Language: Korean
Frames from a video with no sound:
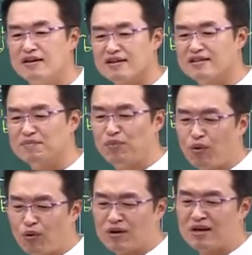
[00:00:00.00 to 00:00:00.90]
그
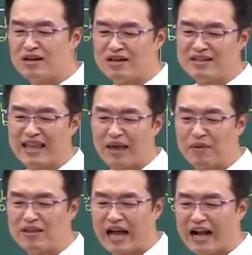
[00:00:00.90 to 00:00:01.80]
포를
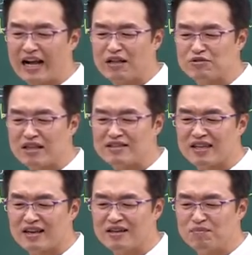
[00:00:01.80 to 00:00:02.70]
내면 안 가도
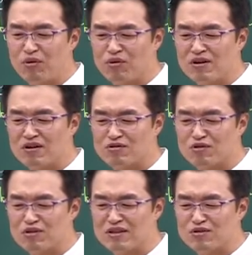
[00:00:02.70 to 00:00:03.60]
되는데 그 포를
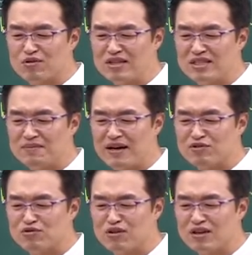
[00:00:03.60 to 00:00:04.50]
걷어들이는 또 이 지방
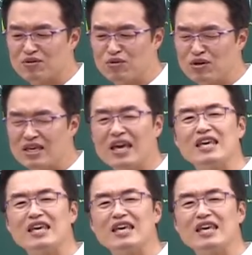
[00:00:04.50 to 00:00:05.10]
수령이 또 이게